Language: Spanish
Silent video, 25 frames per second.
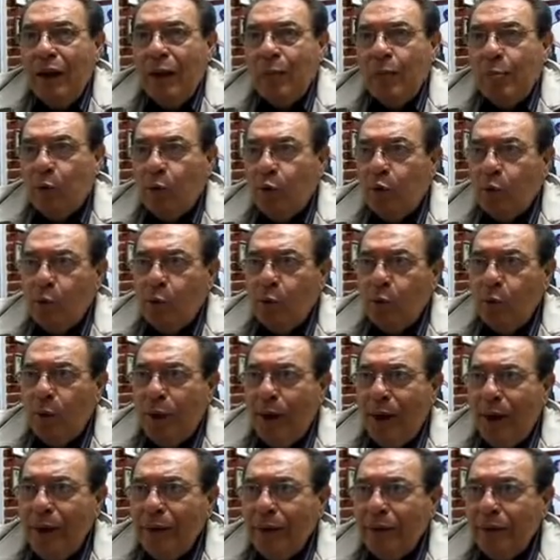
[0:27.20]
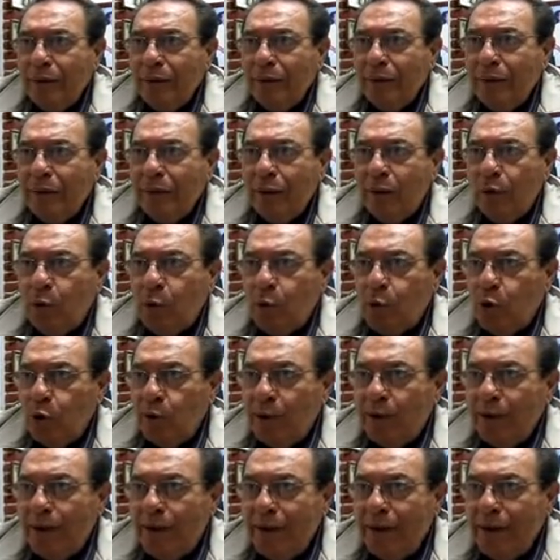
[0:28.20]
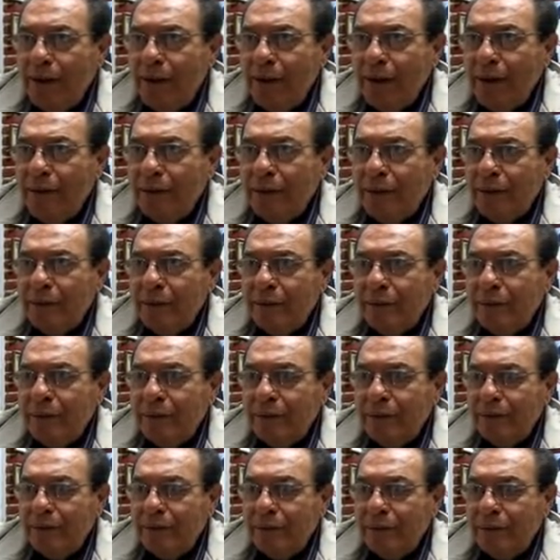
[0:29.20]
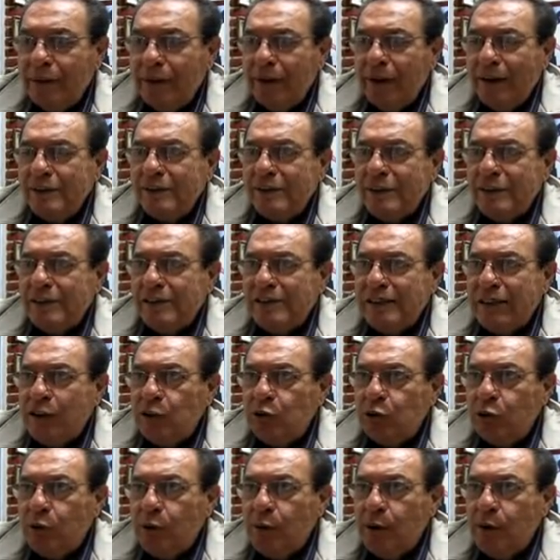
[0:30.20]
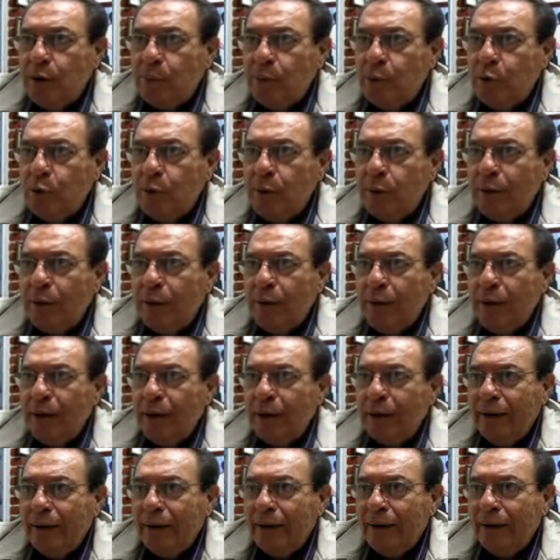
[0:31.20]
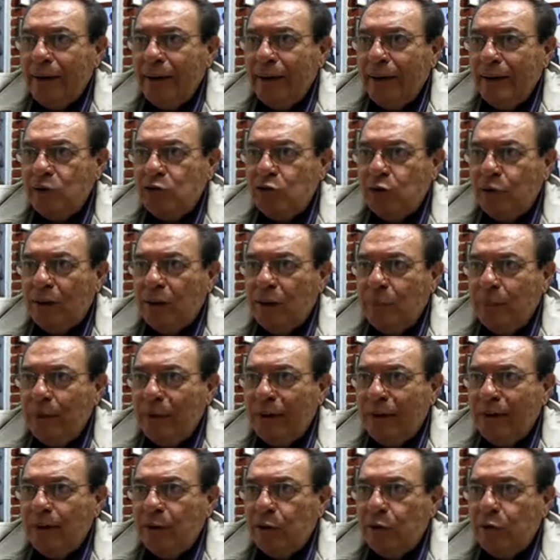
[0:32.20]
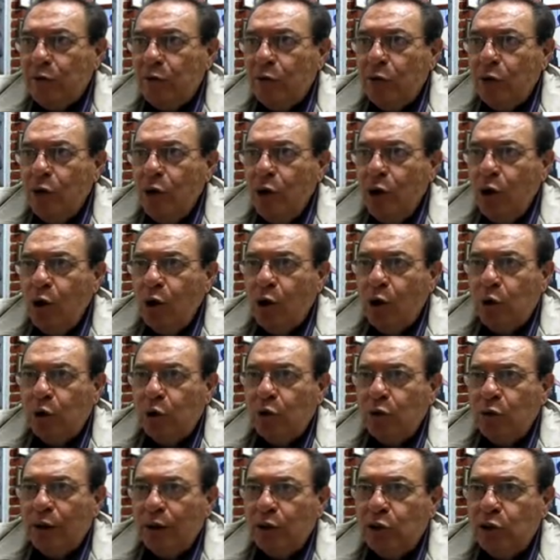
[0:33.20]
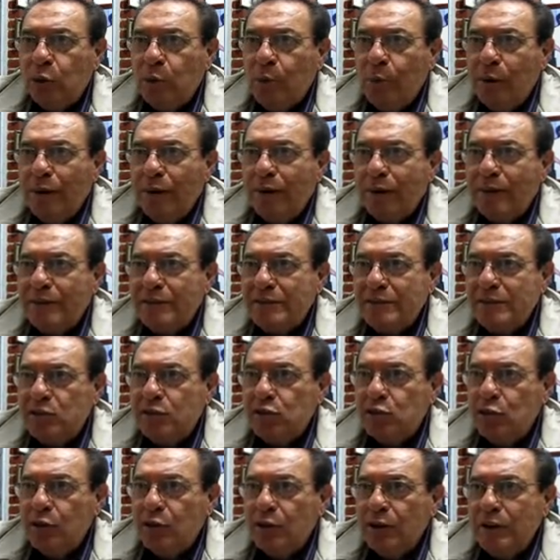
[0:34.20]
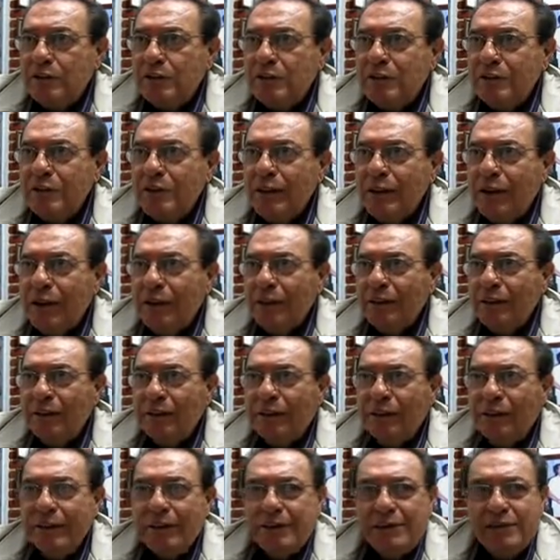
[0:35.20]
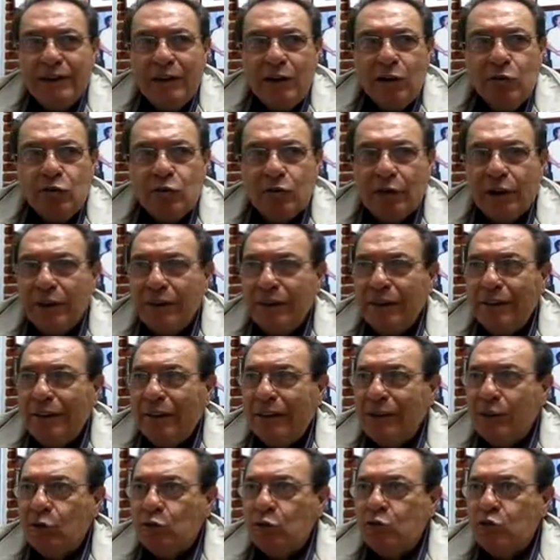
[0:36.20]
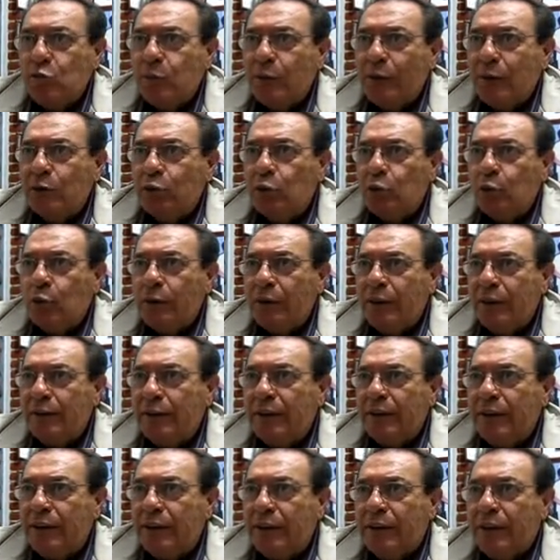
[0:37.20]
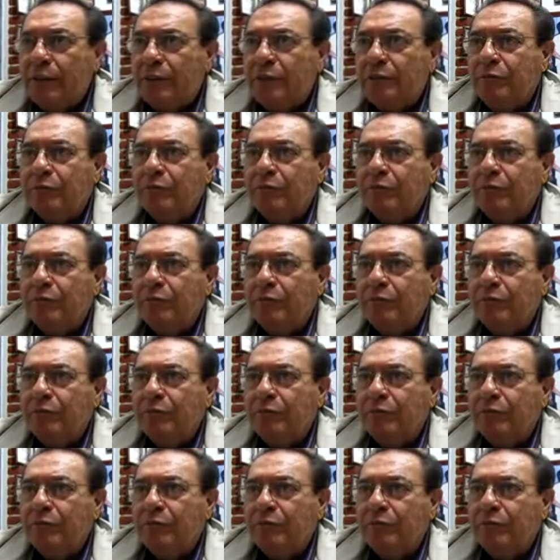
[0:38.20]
por lo regular o por lo general es el centro de la República, es la Ciudad de México, donde toman las decisiones de quiénes serán los candidatos, sobre todo aquí en Nayarit.